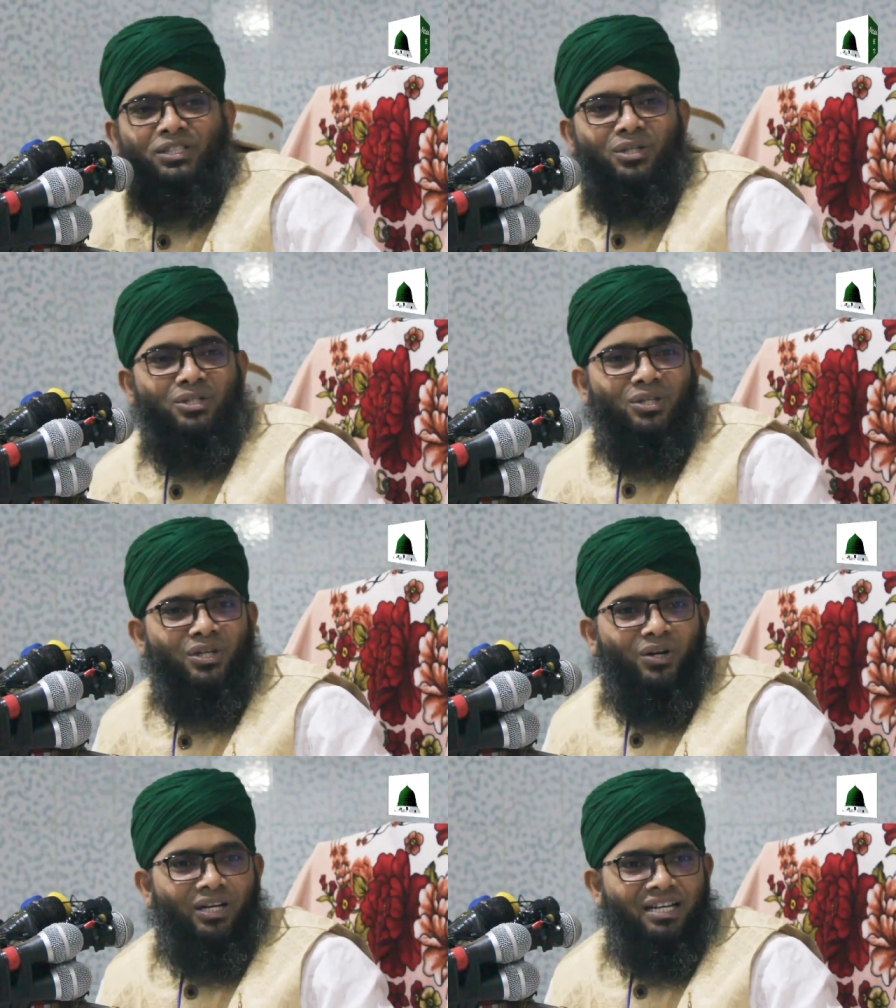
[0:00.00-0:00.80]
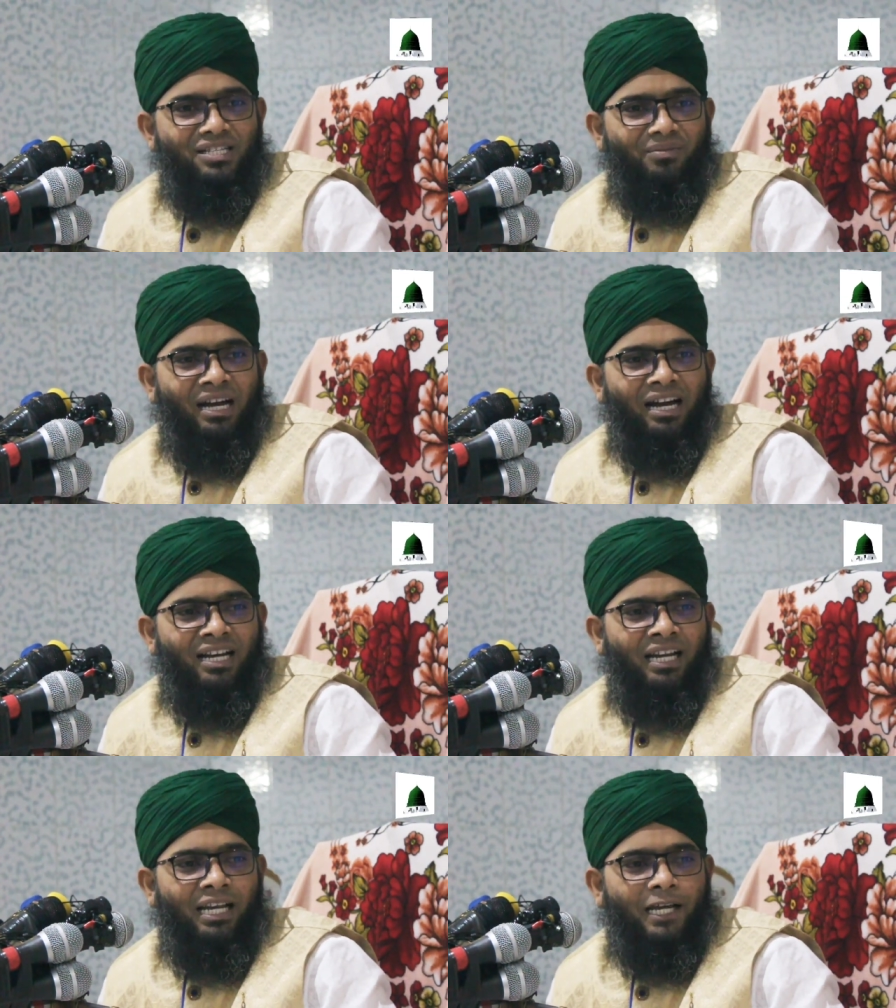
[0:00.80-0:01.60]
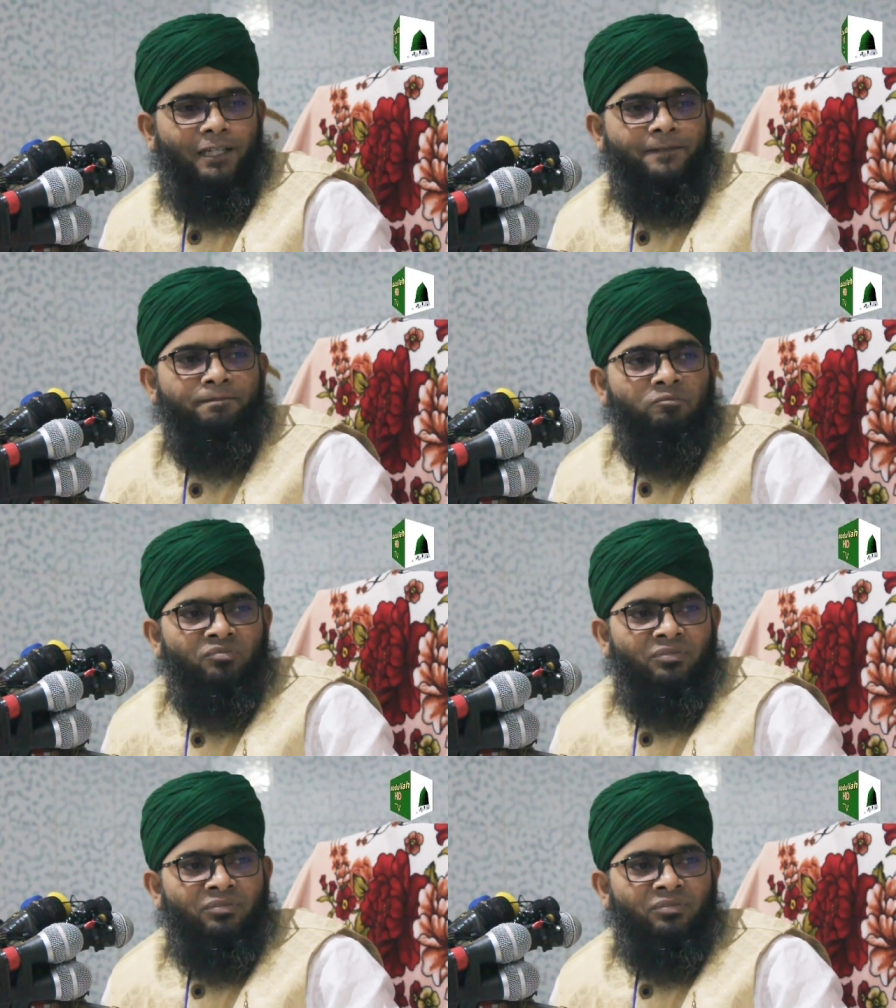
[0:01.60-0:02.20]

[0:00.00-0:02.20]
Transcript: জোরে জোরে কন্যা সোহান আল্লাহ